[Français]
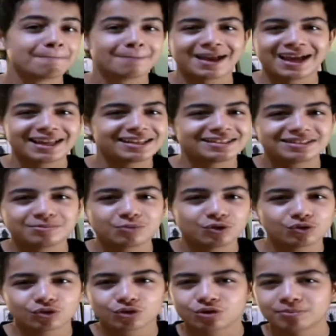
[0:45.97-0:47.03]
Mais allez-y
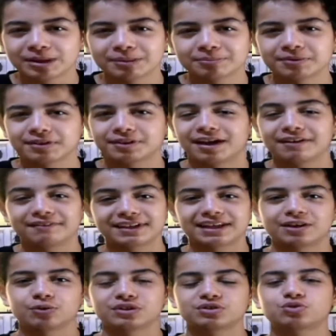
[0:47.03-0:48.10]
mollo quand même euh, avec
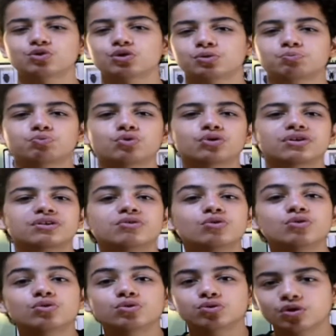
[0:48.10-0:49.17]
la nourriture pour qu'il
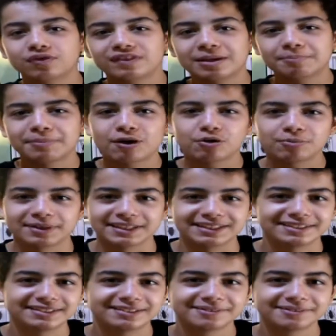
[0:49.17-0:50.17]
ne devienne pas obèse.